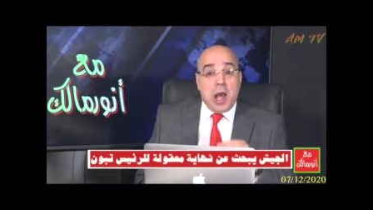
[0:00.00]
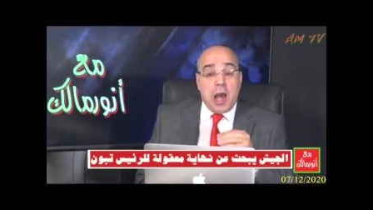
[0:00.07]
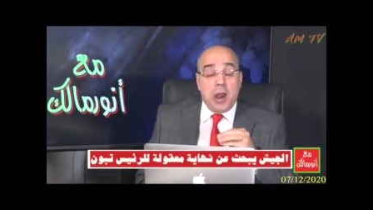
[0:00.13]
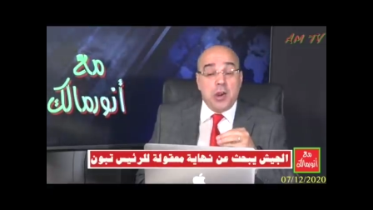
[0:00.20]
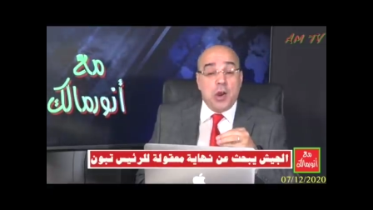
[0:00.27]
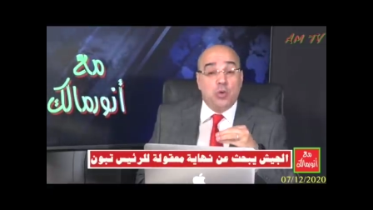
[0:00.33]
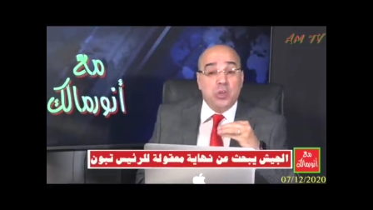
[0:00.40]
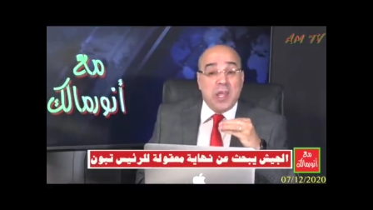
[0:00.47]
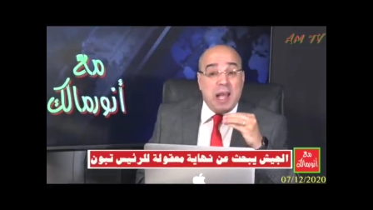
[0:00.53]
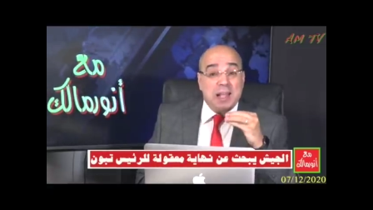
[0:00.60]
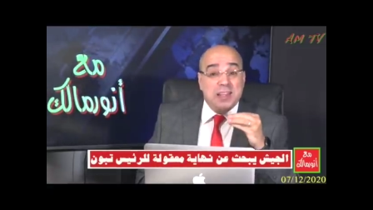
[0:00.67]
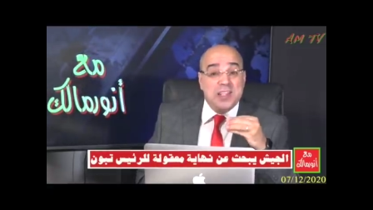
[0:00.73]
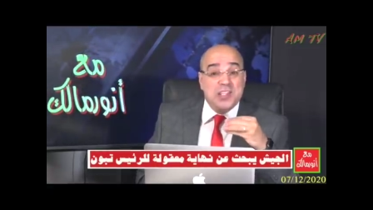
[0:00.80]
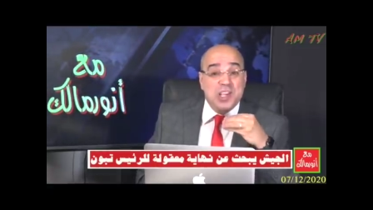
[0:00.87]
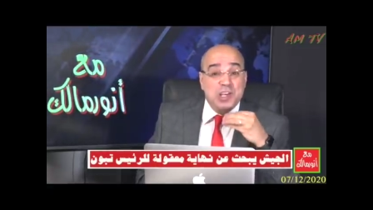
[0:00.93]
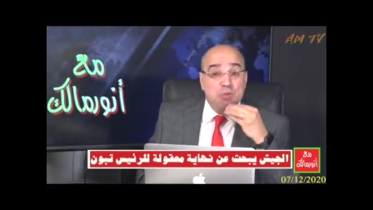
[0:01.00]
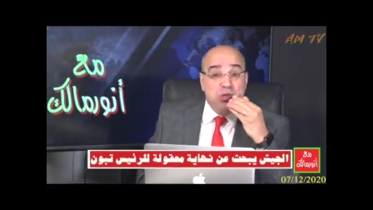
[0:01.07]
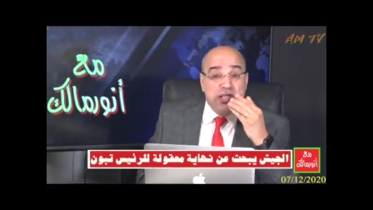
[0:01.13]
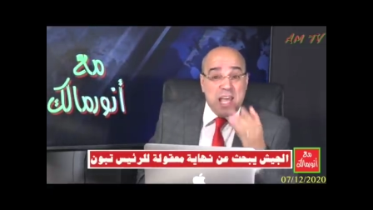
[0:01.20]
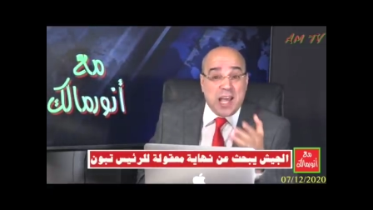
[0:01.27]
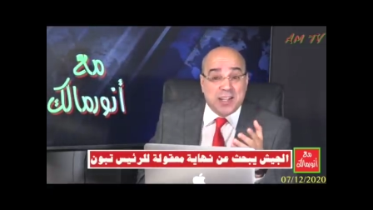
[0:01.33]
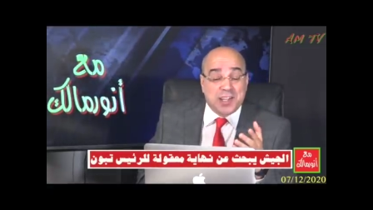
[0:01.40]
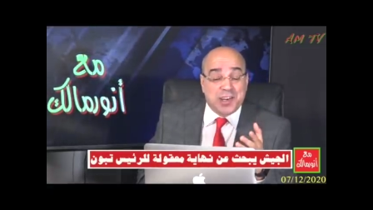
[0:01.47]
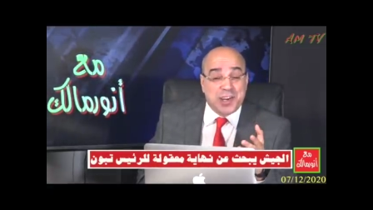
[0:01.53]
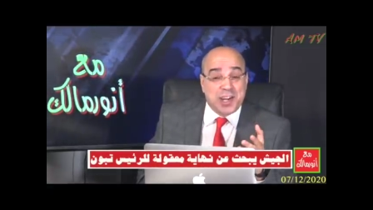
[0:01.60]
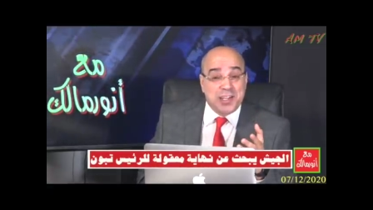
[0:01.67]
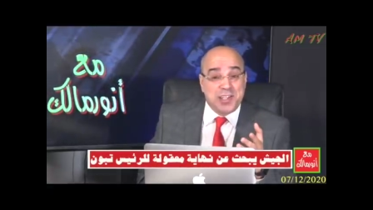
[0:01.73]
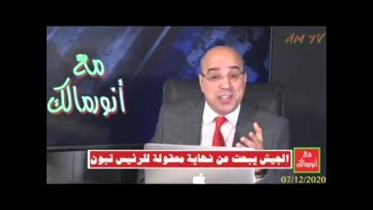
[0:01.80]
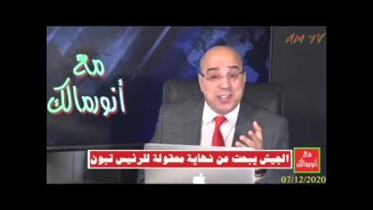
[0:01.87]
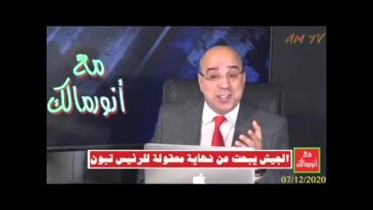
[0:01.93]
أنه تحدث سيساعد
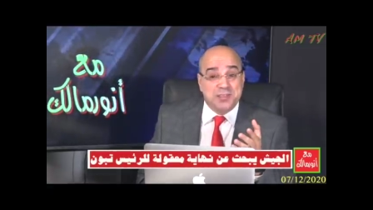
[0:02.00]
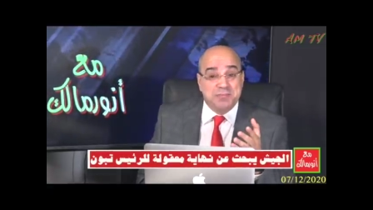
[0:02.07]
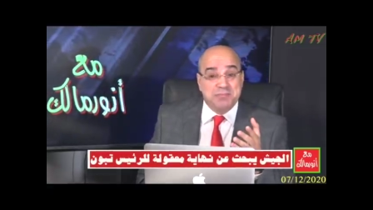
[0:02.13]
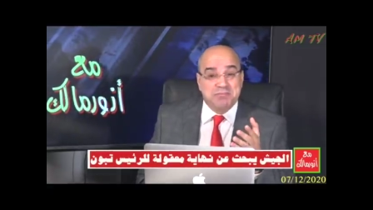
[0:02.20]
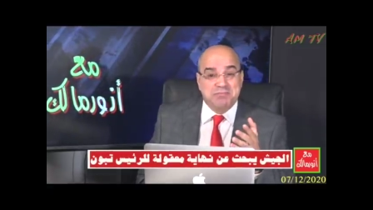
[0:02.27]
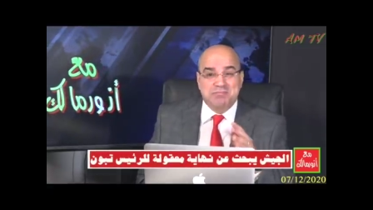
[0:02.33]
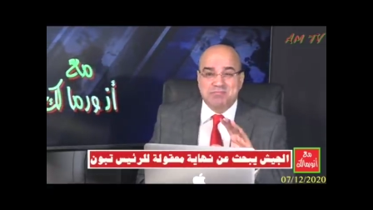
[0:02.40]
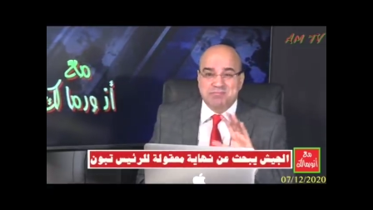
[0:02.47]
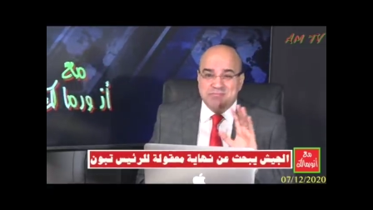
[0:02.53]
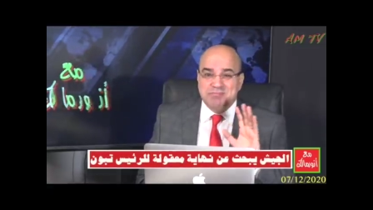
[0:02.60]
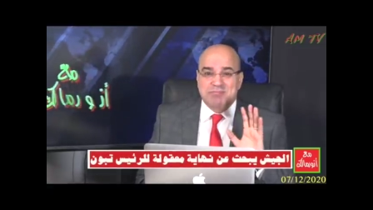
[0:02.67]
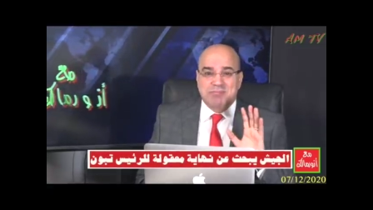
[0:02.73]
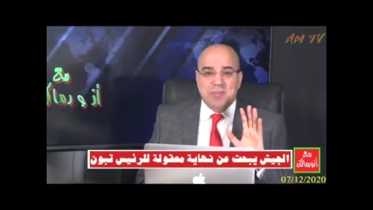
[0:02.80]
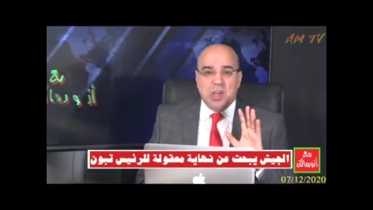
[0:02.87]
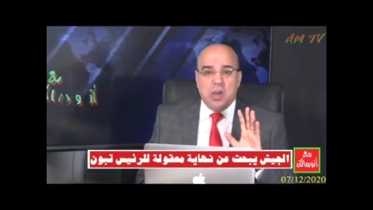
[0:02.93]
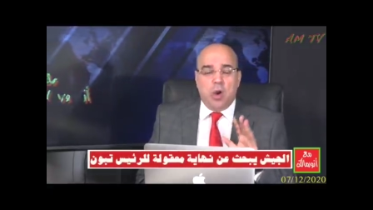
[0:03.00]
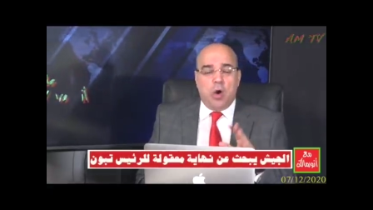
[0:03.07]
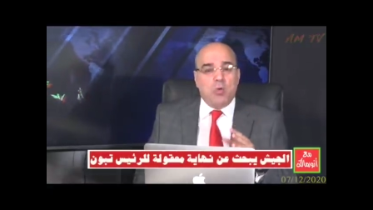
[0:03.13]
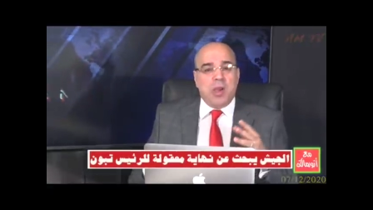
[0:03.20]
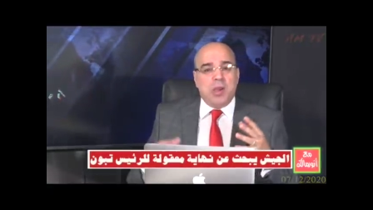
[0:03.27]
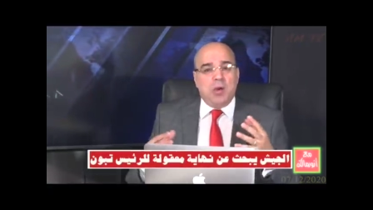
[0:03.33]
الرئيس هو